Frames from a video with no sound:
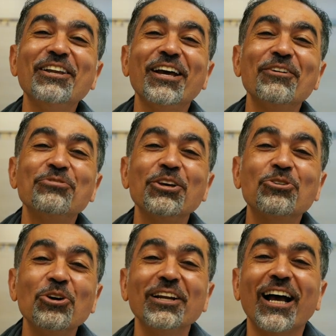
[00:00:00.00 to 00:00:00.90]
ان في
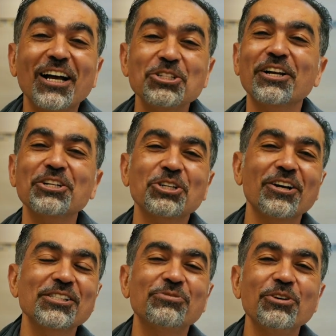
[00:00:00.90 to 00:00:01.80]
كل عشر
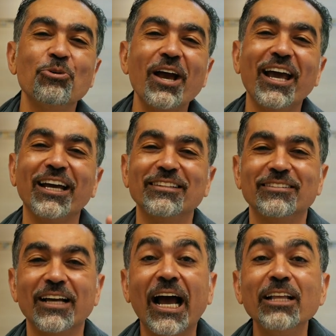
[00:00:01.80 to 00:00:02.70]
اشخاص في واحد
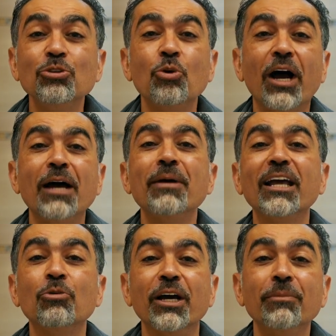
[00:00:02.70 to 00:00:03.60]
عنده عمى
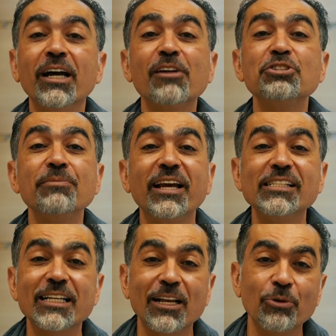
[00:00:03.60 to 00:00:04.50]
الوان ما يعرفش
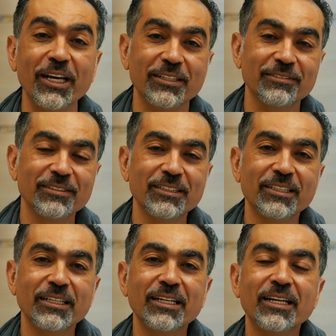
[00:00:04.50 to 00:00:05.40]
يميز الالوان
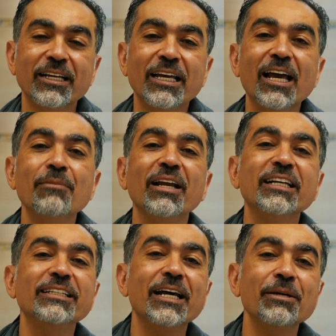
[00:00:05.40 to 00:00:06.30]
ياما
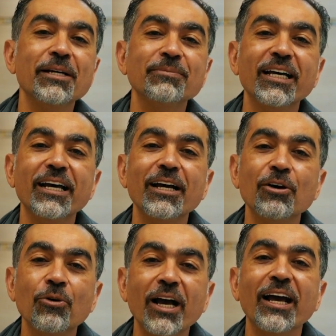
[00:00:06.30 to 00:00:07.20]
الكتاب
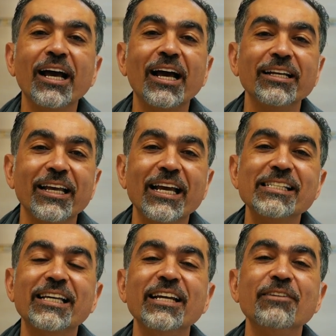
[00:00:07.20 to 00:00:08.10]
ده وقع
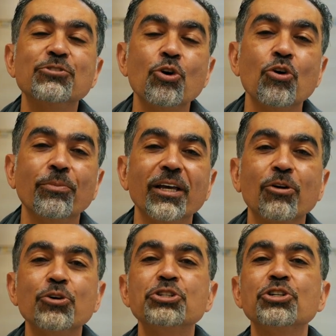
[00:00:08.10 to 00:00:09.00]
ناس كان نفسهم
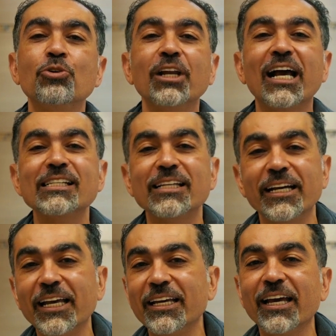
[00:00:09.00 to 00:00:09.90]
يخش كليه
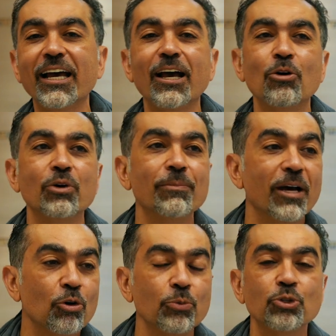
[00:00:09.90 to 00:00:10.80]
عسكريه او
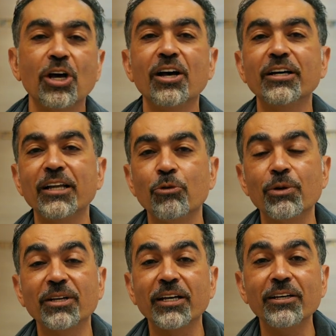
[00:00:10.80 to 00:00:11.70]
يبقى قبطان او
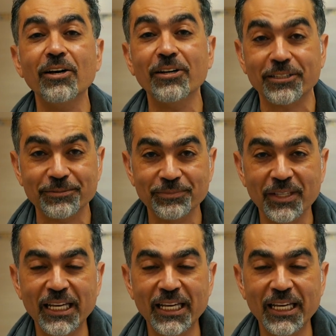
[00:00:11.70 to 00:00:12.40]
يبقى طيار